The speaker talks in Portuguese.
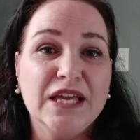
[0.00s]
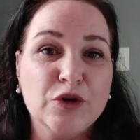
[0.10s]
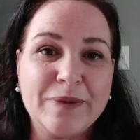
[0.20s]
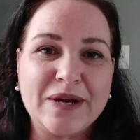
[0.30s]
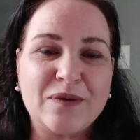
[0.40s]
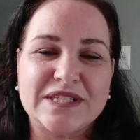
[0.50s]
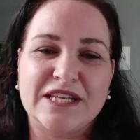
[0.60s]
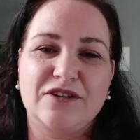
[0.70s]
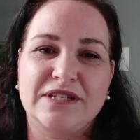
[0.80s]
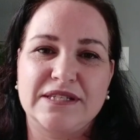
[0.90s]
E uma coisa
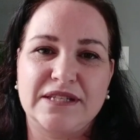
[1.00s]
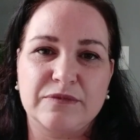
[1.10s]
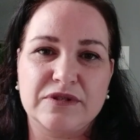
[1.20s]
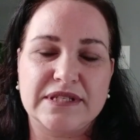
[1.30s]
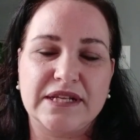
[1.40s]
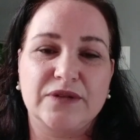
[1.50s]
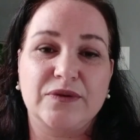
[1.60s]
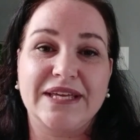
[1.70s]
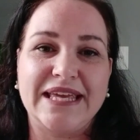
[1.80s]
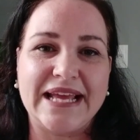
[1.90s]
que nós estamos usando
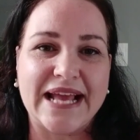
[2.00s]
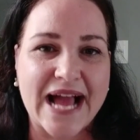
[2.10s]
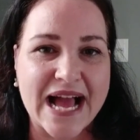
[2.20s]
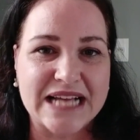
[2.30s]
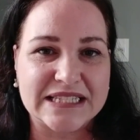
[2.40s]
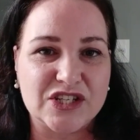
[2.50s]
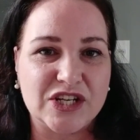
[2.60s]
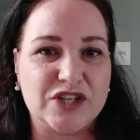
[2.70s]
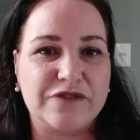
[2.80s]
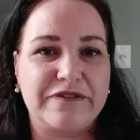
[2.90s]
aqui em casa,
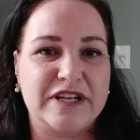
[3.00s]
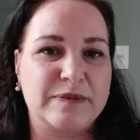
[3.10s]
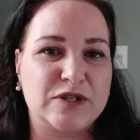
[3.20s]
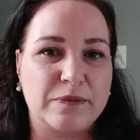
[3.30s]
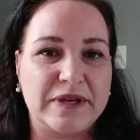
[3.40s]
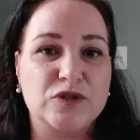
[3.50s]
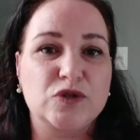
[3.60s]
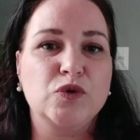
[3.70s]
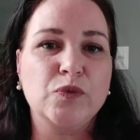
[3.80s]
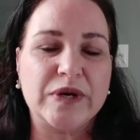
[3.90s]
gente, faz mais ou
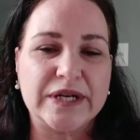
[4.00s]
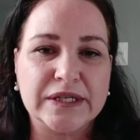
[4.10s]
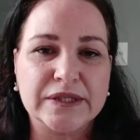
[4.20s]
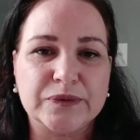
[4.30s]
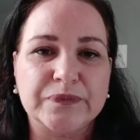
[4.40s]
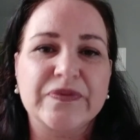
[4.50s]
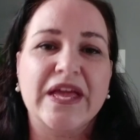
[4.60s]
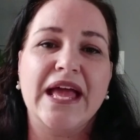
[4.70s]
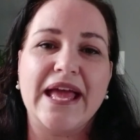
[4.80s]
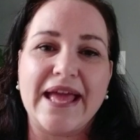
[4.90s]
menos um ano,
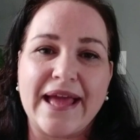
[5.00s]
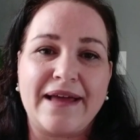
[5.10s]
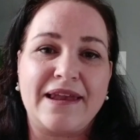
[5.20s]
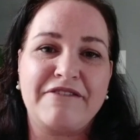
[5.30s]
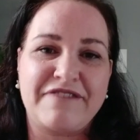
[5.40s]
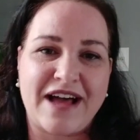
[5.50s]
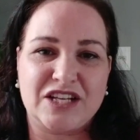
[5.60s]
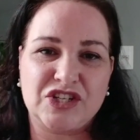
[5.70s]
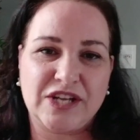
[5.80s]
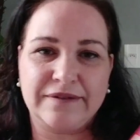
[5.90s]
é a
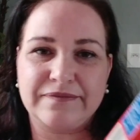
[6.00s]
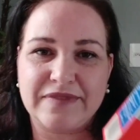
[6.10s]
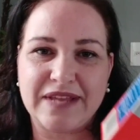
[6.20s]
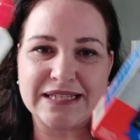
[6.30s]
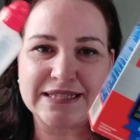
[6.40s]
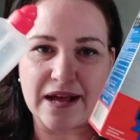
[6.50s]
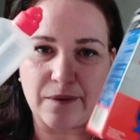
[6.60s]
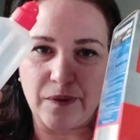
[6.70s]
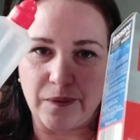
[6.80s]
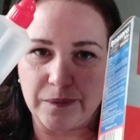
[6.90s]
lavagem
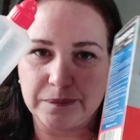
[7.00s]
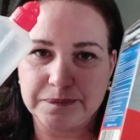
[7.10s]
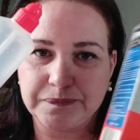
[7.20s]
nasal, ó.